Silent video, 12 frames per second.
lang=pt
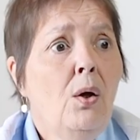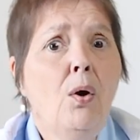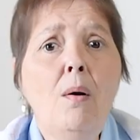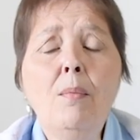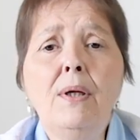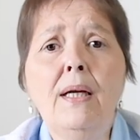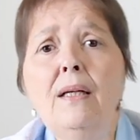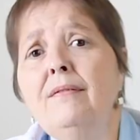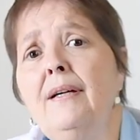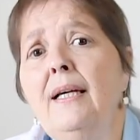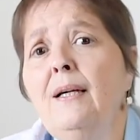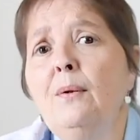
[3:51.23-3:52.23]
Como que ele
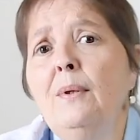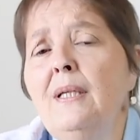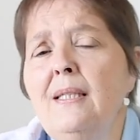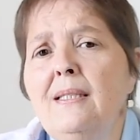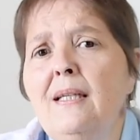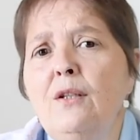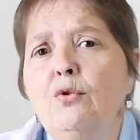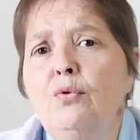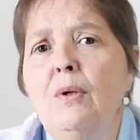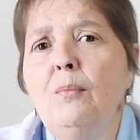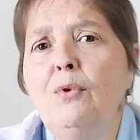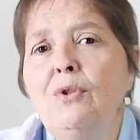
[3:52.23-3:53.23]
vai reconhecer a
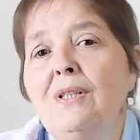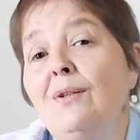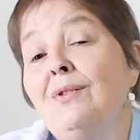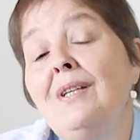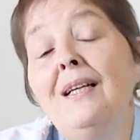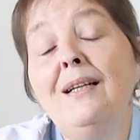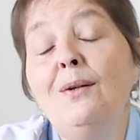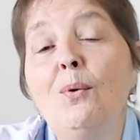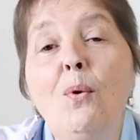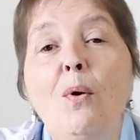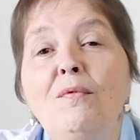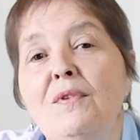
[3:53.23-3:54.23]
sua emoção se ele
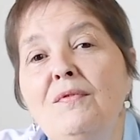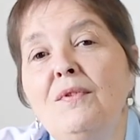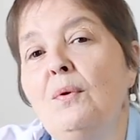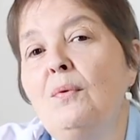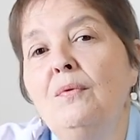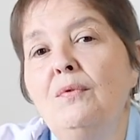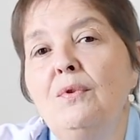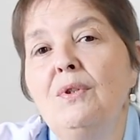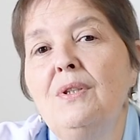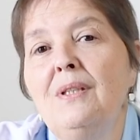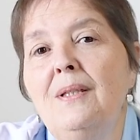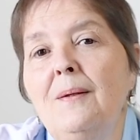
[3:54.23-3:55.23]
não conviveu com
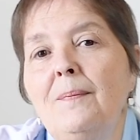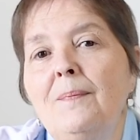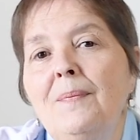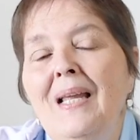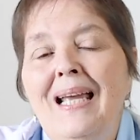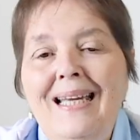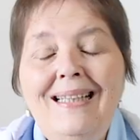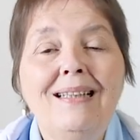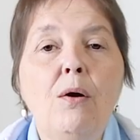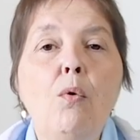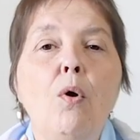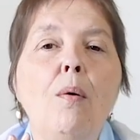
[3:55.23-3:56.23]
você?
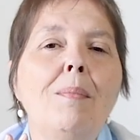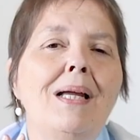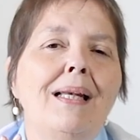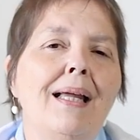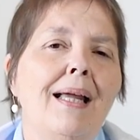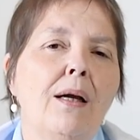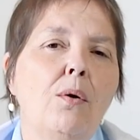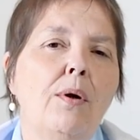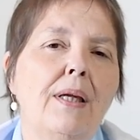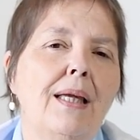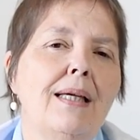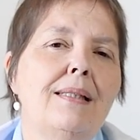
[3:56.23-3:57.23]
Então, como ele
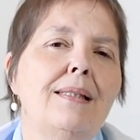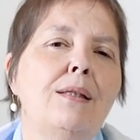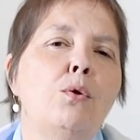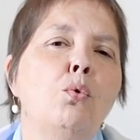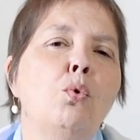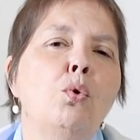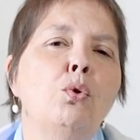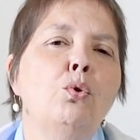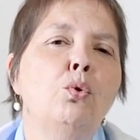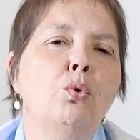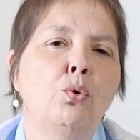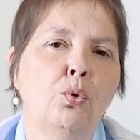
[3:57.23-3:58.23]
reconhece o
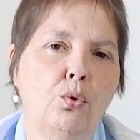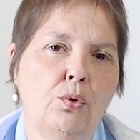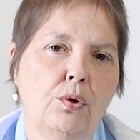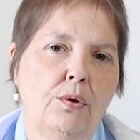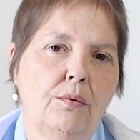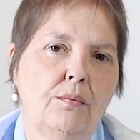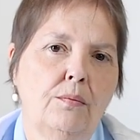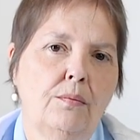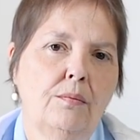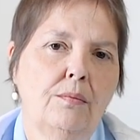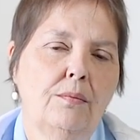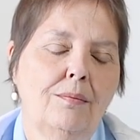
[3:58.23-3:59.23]
tutor?
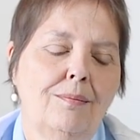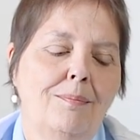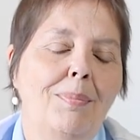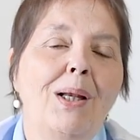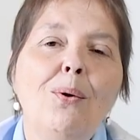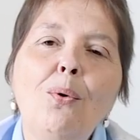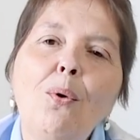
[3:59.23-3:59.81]
Pelo